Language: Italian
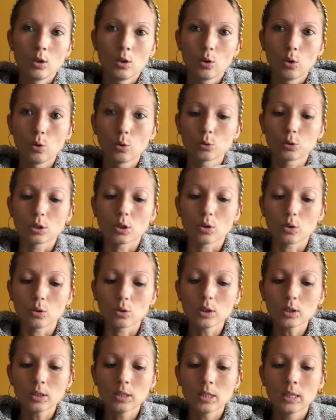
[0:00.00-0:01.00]
lo terrò
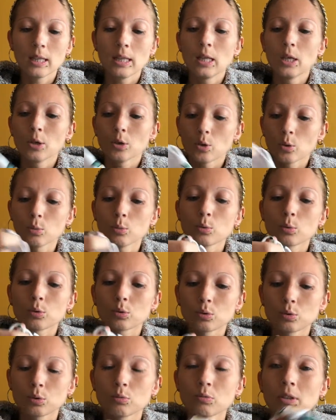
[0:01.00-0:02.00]
comunque
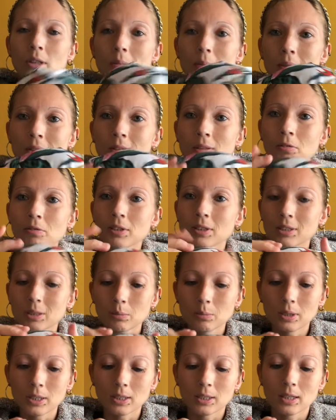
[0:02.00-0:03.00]
sono veramente fatti
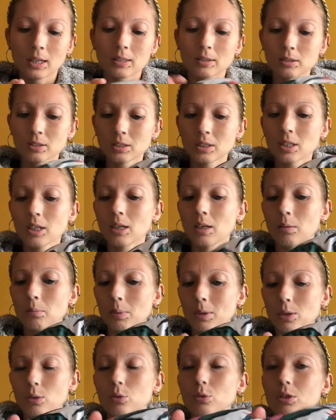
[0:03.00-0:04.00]
bene sia
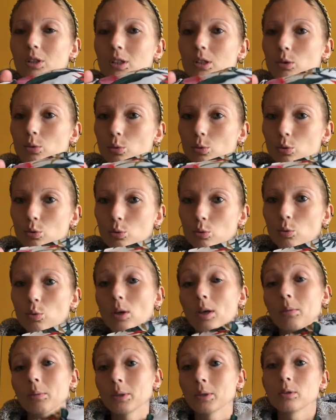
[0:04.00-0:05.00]
parlo sia di cucitura
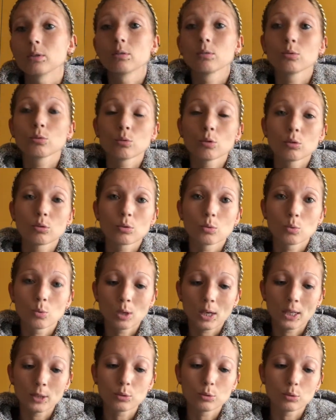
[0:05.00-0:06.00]
almeno non so se è un
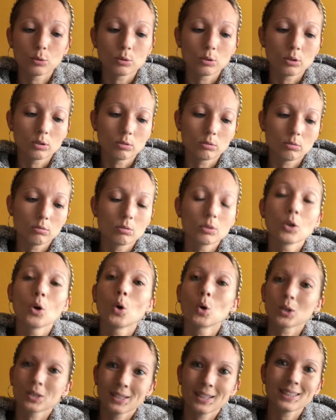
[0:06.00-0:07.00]
caso io ne ho
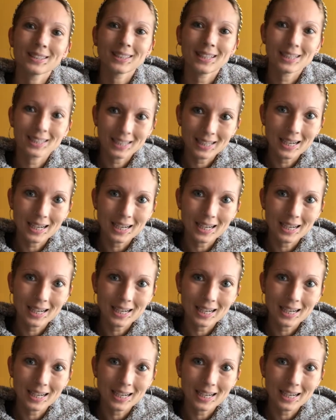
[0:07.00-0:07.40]
ordinati anche